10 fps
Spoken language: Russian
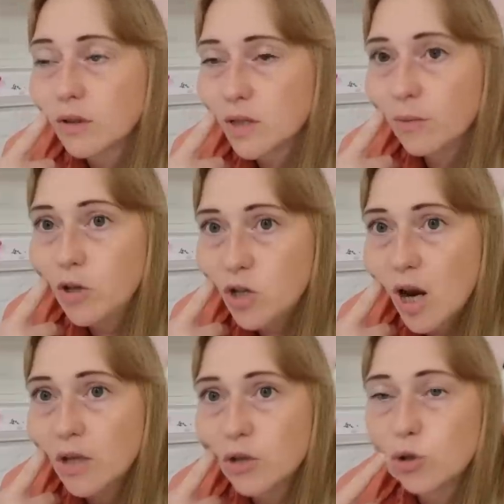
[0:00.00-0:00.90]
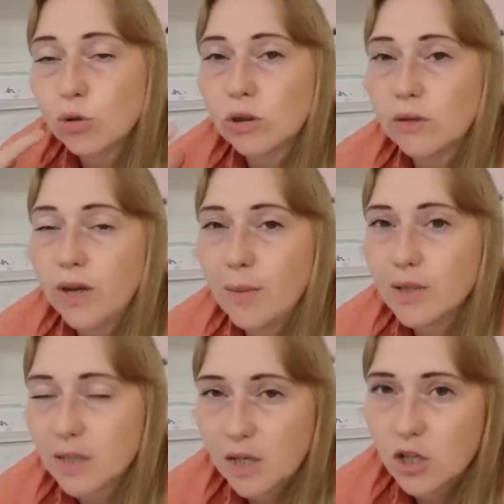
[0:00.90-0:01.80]
замечаете, что это время
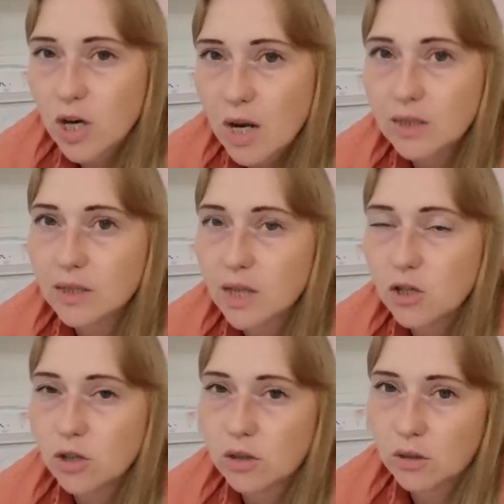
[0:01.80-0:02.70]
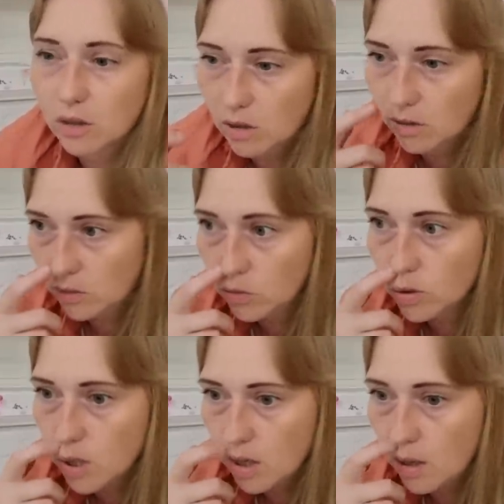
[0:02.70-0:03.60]
сокращается, значит, э,
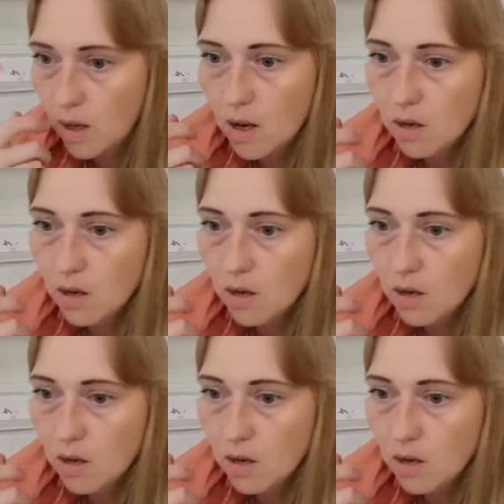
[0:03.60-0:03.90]
нужно